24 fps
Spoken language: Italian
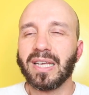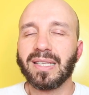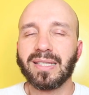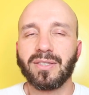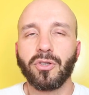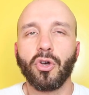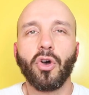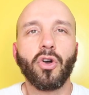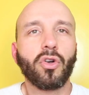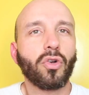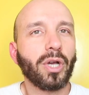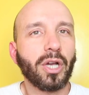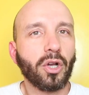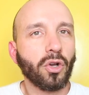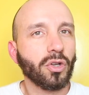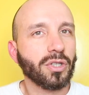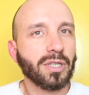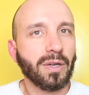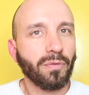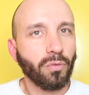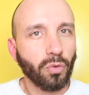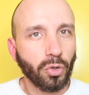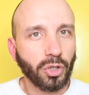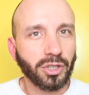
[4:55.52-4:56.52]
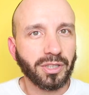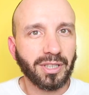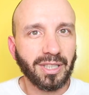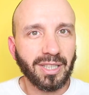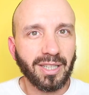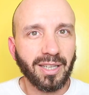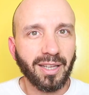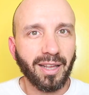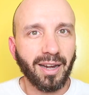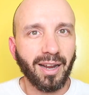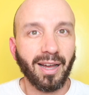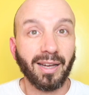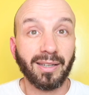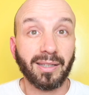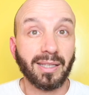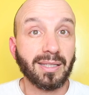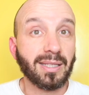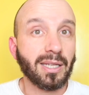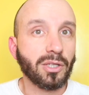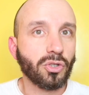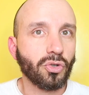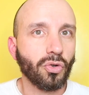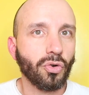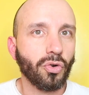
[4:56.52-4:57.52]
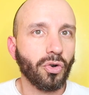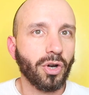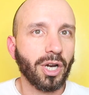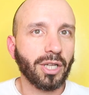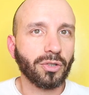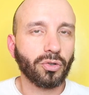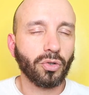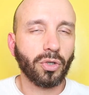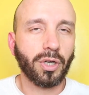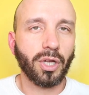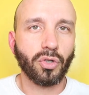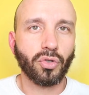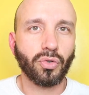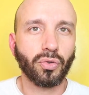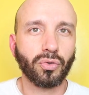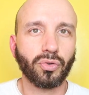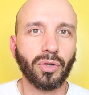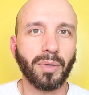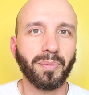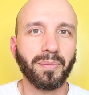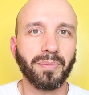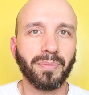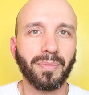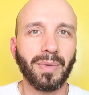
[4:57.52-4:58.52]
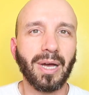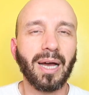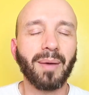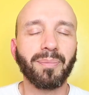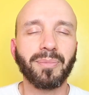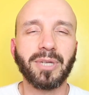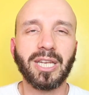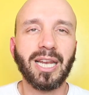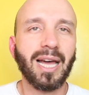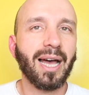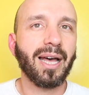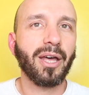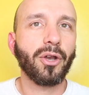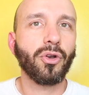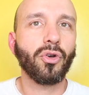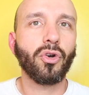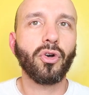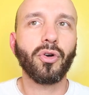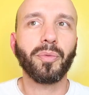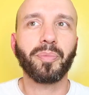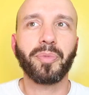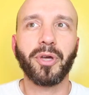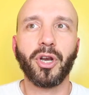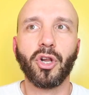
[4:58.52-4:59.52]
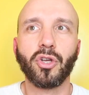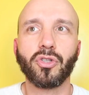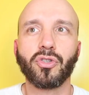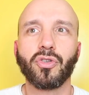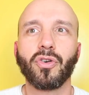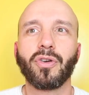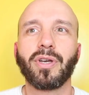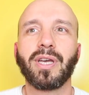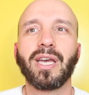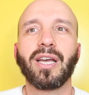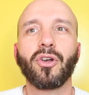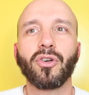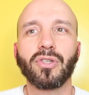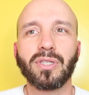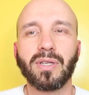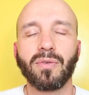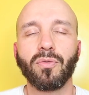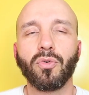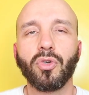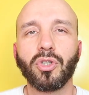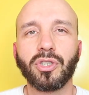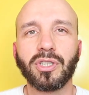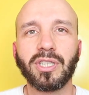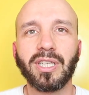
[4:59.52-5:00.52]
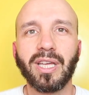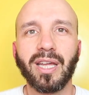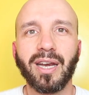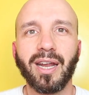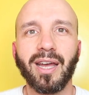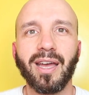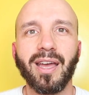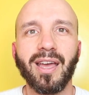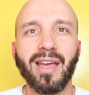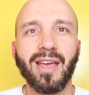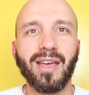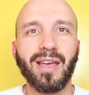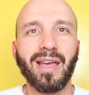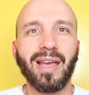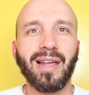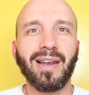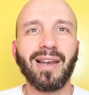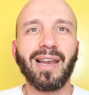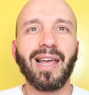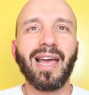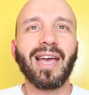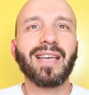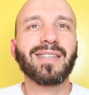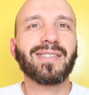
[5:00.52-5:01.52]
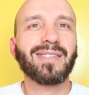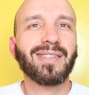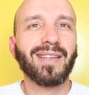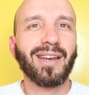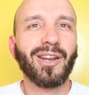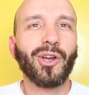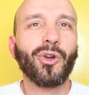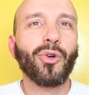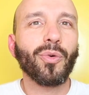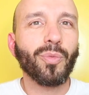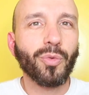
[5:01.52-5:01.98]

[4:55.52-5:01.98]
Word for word: so che cosa vuol dire, anche se sono nato e cresciuto a, Milano, però so che cosa vuol dire essere